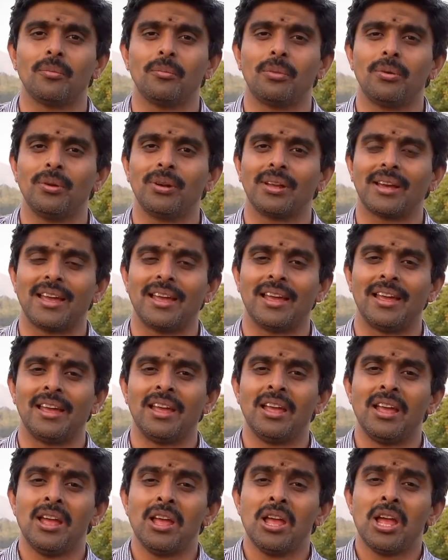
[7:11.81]
भूल गए
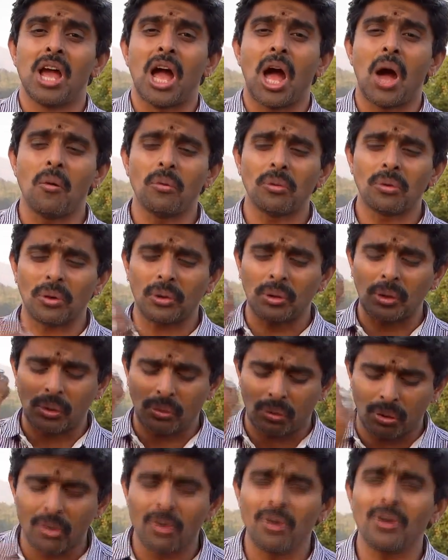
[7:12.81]
और
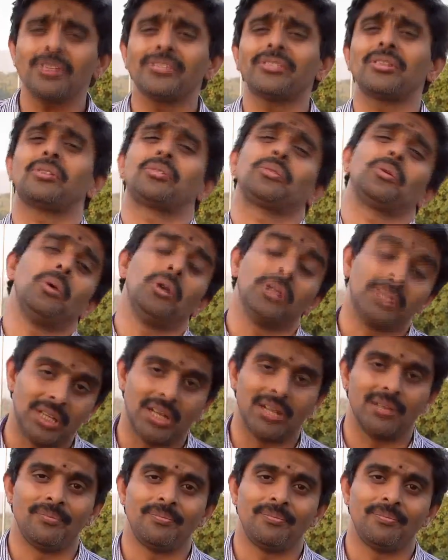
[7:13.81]
ठोस शोध